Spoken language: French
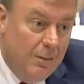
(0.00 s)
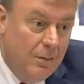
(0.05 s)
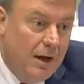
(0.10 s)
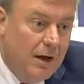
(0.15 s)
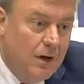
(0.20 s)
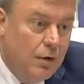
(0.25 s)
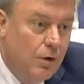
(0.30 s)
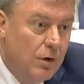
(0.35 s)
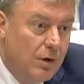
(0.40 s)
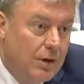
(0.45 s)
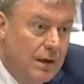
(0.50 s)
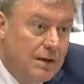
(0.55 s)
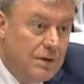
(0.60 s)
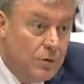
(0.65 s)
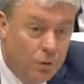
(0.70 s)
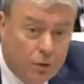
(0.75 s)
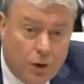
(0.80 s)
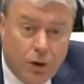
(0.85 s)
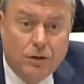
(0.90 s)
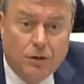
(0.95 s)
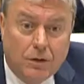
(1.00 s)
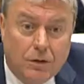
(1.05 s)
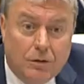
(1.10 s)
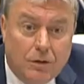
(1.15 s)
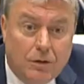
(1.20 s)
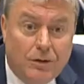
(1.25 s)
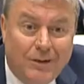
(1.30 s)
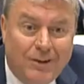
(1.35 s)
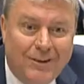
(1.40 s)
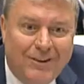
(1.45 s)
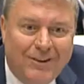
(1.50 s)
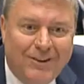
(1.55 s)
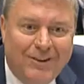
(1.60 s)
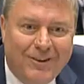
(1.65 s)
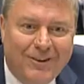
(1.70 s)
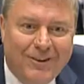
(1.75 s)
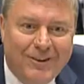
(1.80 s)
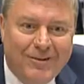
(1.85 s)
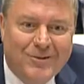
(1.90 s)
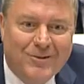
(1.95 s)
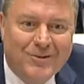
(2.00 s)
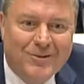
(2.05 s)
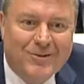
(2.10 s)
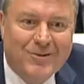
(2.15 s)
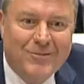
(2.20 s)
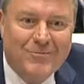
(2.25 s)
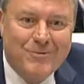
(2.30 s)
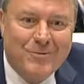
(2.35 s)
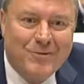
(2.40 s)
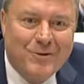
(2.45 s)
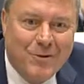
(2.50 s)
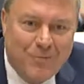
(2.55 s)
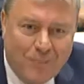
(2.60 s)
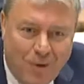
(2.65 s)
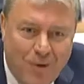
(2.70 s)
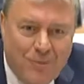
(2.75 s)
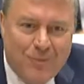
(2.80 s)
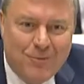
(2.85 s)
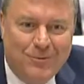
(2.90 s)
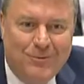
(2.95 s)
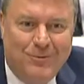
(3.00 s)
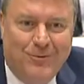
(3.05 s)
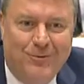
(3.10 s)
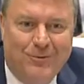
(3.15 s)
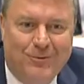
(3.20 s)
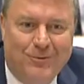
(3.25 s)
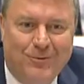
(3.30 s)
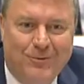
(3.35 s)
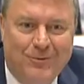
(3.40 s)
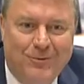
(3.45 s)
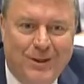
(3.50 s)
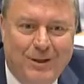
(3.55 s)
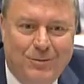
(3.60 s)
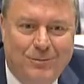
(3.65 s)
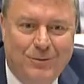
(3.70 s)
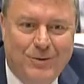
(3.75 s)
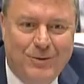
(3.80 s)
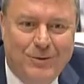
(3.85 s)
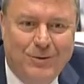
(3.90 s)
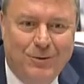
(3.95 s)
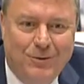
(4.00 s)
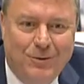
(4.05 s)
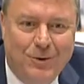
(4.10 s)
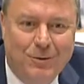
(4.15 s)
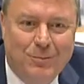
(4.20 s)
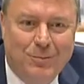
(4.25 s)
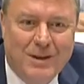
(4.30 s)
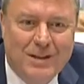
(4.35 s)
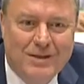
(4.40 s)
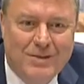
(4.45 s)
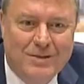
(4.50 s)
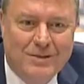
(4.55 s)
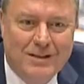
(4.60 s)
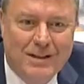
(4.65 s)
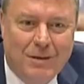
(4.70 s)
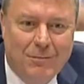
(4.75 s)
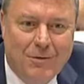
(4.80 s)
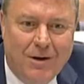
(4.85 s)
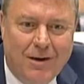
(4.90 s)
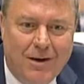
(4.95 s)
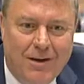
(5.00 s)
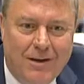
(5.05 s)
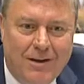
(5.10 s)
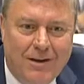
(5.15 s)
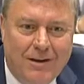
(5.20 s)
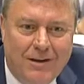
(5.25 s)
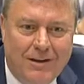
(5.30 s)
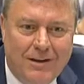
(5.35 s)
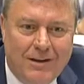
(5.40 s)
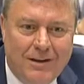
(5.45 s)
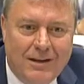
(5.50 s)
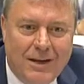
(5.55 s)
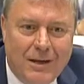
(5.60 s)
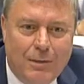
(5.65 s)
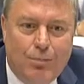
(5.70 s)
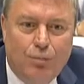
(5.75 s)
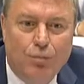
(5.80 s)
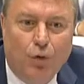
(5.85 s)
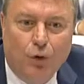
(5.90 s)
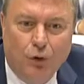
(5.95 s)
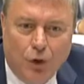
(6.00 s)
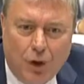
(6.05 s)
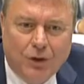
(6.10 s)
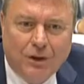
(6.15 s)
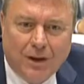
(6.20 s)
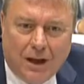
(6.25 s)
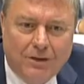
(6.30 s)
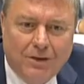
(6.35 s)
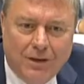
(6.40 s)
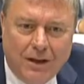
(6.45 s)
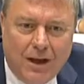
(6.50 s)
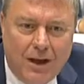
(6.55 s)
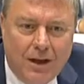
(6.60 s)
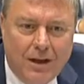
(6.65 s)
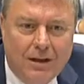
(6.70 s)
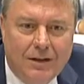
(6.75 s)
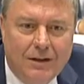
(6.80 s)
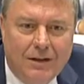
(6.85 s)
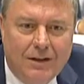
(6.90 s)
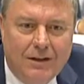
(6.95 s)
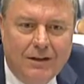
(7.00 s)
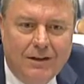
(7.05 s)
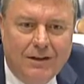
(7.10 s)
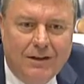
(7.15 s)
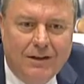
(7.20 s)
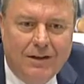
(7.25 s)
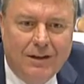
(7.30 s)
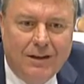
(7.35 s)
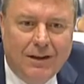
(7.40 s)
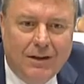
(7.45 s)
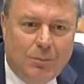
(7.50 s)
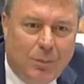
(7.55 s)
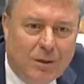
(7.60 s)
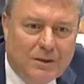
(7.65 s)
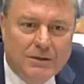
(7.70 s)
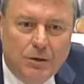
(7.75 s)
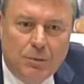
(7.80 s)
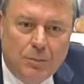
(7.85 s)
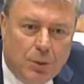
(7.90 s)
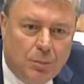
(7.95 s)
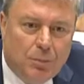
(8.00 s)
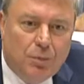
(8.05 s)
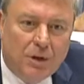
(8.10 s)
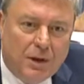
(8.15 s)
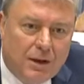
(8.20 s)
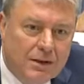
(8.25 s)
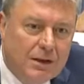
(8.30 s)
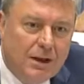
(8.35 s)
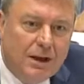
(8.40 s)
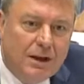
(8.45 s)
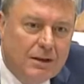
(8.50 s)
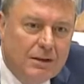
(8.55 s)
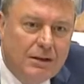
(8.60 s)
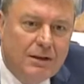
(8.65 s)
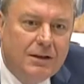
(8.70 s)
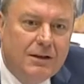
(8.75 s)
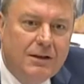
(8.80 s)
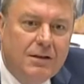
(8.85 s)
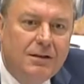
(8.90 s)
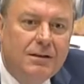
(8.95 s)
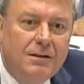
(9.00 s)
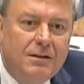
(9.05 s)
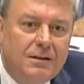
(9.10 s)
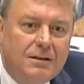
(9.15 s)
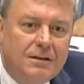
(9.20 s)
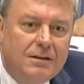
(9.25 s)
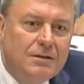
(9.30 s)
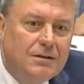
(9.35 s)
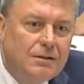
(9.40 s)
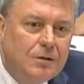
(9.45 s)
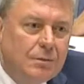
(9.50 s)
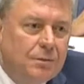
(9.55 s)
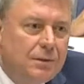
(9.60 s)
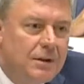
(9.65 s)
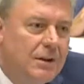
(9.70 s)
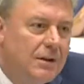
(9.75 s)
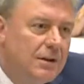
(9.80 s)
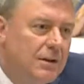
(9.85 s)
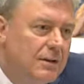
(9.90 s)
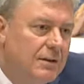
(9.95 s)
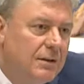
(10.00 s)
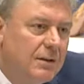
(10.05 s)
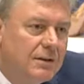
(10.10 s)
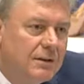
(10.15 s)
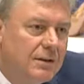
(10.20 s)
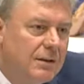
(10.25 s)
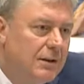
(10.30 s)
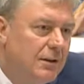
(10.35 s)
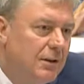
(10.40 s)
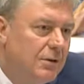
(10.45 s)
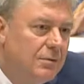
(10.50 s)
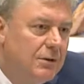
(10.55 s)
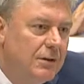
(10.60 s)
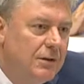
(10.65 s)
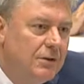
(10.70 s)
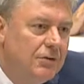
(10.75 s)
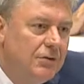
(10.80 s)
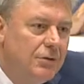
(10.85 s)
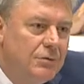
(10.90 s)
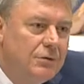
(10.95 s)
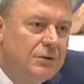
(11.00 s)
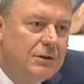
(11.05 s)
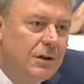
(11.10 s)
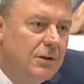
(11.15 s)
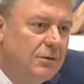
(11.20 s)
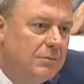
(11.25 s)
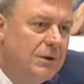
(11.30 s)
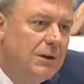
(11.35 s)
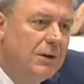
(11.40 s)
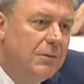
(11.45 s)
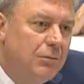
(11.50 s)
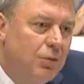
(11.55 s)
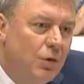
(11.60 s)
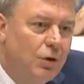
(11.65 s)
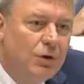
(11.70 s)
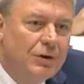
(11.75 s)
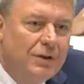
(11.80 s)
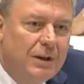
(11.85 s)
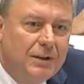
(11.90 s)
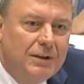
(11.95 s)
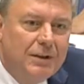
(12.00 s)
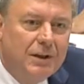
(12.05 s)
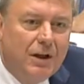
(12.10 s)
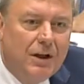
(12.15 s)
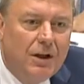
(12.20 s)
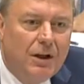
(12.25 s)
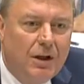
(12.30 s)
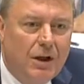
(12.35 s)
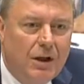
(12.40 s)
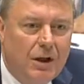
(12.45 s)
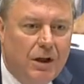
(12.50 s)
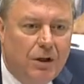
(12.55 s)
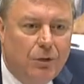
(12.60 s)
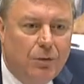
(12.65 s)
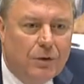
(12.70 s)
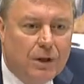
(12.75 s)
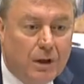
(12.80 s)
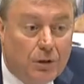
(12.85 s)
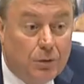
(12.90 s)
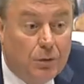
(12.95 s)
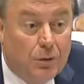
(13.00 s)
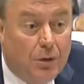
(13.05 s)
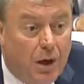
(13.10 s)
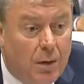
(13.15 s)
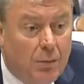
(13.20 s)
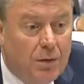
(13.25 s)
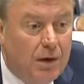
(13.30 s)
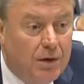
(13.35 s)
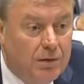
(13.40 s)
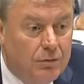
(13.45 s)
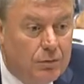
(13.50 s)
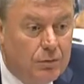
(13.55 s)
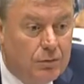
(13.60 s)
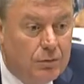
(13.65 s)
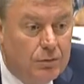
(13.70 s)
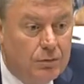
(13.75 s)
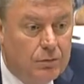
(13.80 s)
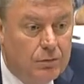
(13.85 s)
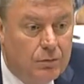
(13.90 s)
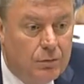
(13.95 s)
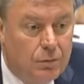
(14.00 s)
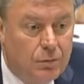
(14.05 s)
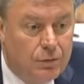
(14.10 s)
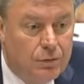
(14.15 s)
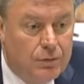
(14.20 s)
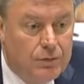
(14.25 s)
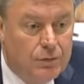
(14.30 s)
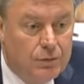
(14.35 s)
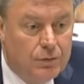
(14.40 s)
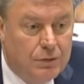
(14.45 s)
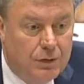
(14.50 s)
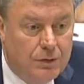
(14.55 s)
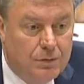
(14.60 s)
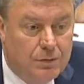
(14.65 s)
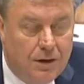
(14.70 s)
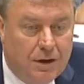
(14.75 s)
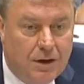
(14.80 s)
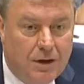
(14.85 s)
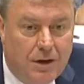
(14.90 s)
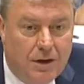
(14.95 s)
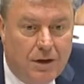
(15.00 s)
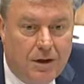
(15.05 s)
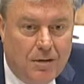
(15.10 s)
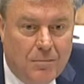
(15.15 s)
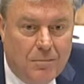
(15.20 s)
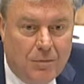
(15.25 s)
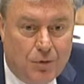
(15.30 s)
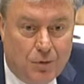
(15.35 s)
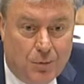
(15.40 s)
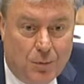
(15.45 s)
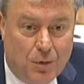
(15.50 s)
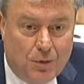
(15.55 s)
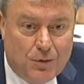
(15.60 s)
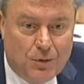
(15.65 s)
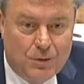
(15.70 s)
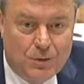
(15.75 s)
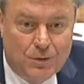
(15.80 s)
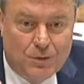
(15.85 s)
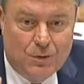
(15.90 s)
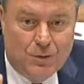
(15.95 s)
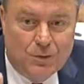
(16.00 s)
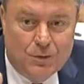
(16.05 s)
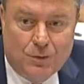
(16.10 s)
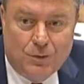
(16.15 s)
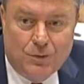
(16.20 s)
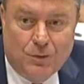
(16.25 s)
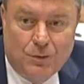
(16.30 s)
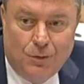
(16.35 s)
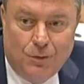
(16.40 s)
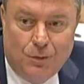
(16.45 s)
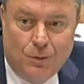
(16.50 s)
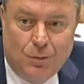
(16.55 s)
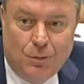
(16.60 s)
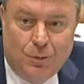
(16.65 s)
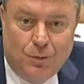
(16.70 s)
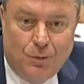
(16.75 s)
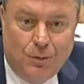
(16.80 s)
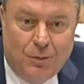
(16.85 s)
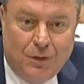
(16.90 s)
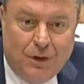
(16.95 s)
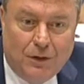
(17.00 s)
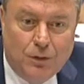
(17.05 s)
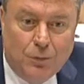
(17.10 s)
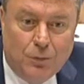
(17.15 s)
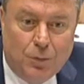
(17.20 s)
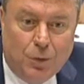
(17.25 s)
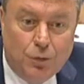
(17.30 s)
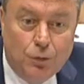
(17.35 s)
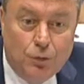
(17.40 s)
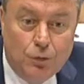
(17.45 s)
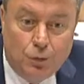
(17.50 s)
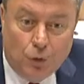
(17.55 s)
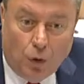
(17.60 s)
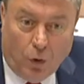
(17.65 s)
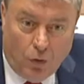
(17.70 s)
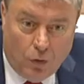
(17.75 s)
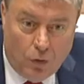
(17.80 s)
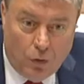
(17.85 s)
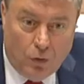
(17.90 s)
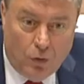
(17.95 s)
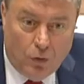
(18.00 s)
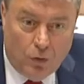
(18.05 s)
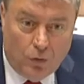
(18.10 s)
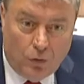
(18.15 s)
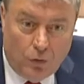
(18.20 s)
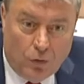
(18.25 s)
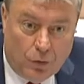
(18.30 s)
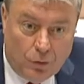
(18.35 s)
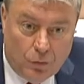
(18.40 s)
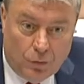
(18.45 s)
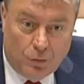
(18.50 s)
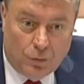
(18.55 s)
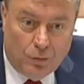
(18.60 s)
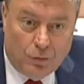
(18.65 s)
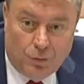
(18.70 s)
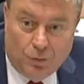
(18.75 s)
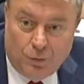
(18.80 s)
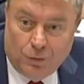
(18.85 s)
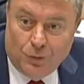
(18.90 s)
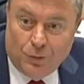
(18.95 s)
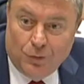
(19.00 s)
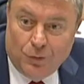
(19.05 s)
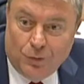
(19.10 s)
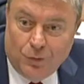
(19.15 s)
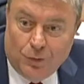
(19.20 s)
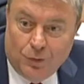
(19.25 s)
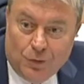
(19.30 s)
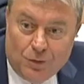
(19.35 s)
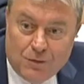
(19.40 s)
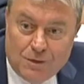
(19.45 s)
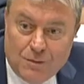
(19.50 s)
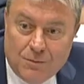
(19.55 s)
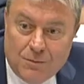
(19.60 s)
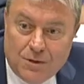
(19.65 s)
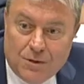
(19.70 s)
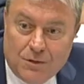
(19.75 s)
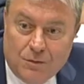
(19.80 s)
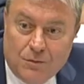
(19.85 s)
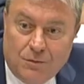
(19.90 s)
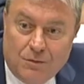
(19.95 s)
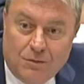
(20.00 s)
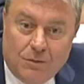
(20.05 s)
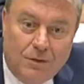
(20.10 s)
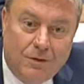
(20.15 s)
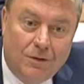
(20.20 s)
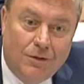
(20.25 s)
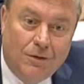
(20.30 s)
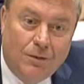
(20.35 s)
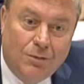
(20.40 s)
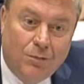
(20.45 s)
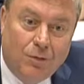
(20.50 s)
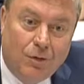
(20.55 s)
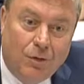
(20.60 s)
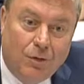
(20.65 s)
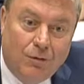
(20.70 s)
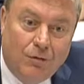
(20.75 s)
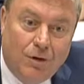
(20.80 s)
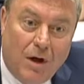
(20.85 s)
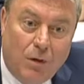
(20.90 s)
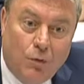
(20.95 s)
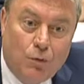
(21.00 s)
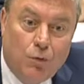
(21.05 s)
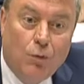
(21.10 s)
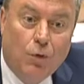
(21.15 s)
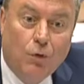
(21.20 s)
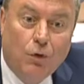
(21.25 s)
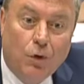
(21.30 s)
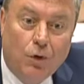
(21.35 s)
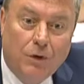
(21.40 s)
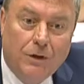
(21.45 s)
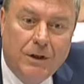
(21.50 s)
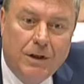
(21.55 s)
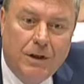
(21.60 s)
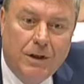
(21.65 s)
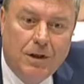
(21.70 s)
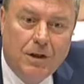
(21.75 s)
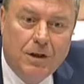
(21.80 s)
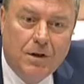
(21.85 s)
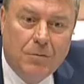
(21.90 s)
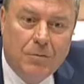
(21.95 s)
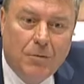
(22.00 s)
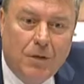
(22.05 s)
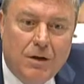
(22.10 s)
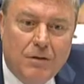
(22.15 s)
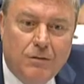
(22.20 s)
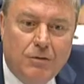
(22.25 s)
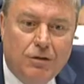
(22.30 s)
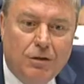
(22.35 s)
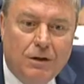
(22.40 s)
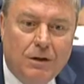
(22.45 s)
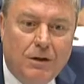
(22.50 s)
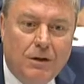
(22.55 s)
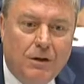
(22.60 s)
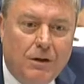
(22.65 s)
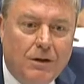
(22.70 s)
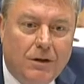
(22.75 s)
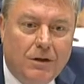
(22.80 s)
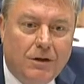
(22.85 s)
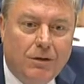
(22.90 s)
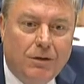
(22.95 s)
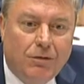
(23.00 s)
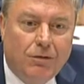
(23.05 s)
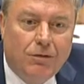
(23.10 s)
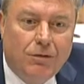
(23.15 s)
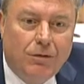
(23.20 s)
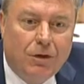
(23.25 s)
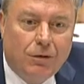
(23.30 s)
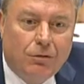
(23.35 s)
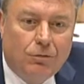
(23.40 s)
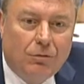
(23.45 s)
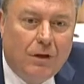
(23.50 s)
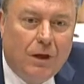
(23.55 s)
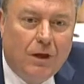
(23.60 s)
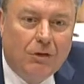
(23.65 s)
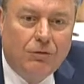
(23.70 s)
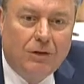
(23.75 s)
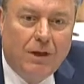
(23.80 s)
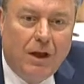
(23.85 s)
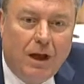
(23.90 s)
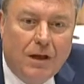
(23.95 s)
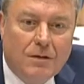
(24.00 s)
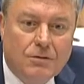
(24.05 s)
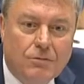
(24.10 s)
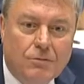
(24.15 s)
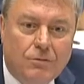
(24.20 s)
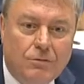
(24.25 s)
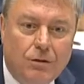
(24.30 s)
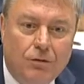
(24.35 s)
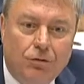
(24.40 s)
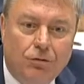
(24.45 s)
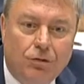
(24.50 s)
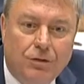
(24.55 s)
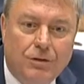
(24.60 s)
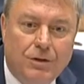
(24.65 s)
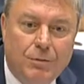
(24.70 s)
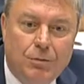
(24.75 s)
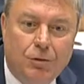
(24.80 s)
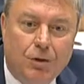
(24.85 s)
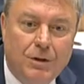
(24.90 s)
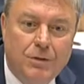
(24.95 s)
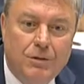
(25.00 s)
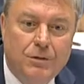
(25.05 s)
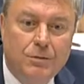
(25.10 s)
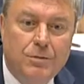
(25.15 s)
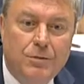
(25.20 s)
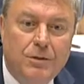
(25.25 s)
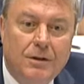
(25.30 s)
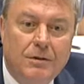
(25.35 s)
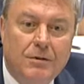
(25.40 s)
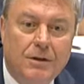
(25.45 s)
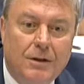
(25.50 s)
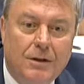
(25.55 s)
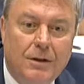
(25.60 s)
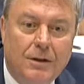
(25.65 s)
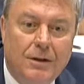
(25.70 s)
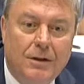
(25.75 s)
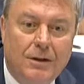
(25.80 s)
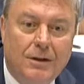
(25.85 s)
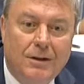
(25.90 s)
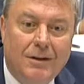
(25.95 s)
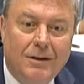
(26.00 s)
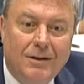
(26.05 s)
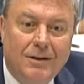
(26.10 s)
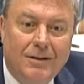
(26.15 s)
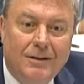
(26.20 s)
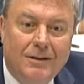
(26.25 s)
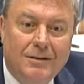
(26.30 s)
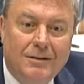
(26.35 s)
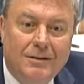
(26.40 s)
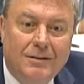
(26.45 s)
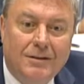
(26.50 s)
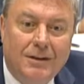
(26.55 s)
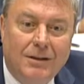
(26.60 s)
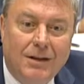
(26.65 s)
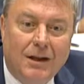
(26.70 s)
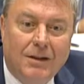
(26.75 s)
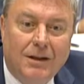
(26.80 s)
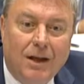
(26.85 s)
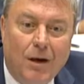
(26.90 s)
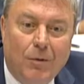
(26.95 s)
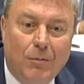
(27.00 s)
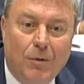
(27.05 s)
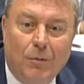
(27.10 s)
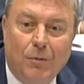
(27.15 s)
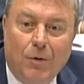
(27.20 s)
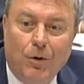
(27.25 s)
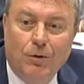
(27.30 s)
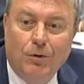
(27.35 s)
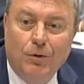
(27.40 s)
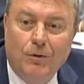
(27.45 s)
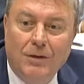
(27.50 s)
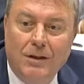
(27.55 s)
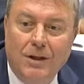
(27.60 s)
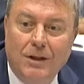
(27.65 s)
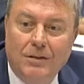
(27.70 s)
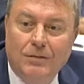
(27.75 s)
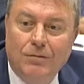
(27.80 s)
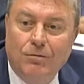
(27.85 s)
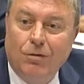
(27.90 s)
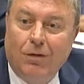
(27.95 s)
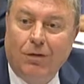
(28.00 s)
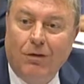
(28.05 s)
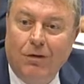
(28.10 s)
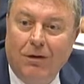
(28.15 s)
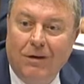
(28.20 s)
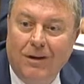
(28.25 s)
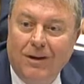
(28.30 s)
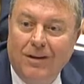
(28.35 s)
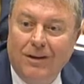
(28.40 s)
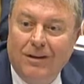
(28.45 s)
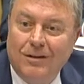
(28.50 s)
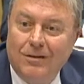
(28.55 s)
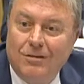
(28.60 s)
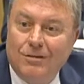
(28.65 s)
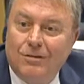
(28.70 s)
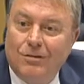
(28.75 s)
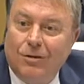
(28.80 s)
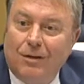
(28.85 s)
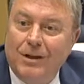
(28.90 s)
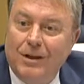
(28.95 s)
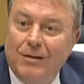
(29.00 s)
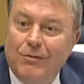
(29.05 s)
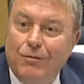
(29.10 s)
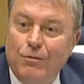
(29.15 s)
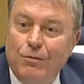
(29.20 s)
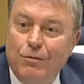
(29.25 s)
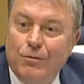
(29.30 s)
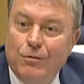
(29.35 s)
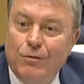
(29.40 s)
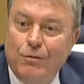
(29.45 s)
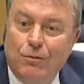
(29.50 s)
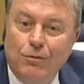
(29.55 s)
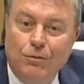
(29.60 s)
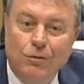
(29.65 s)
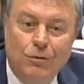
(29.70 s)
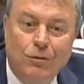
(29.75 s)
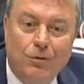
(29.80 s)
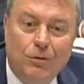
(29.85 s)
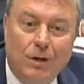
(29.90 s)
ben, qu'est-ce qu'on donne euh, en échange Comment on, on aide Puisque notre présence là-bas est pour notre intérêt et pas seulement pour l'intérêt des, Éthiopiens, des Érythréens ou des Djiboutiens, mais pour notre intérêt. Et donc, quelque part, bah, il faut qu'on puisse donner. Mais, mais, je pense que le, fait de prendre du temps dans, nos, dans, ces missions euh, pour voir où on en est, moi, j'ai, enfin, je suis de la génération euh, chantée pour l'Éthiopie, quoi. C'est-à-dire qu'à un moment donné, sur, euh, sur l'évolution de